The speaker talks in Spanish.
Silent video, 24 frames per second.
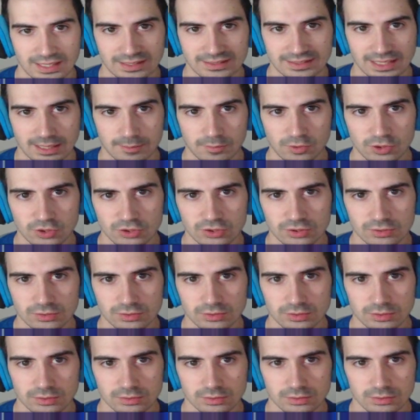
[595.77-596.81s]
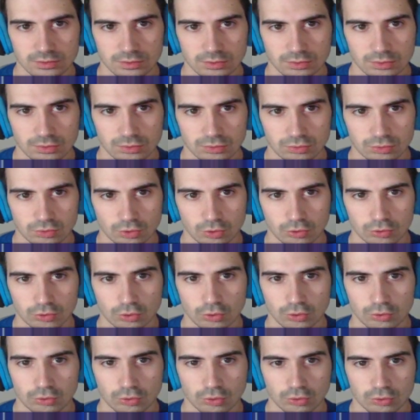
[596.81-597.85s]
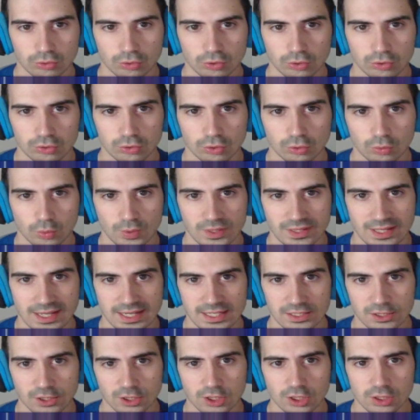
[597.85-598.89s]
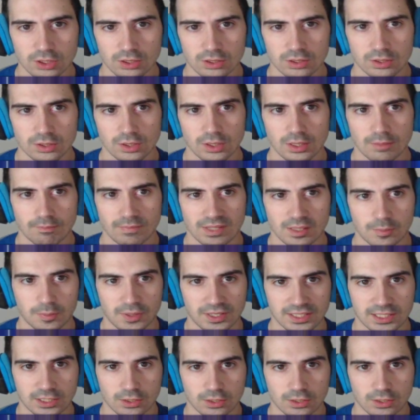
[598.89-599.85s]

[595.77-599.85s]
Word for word: estamos. Tu, tu, tu, tu, tu. Cuidadito. Venimos por aquí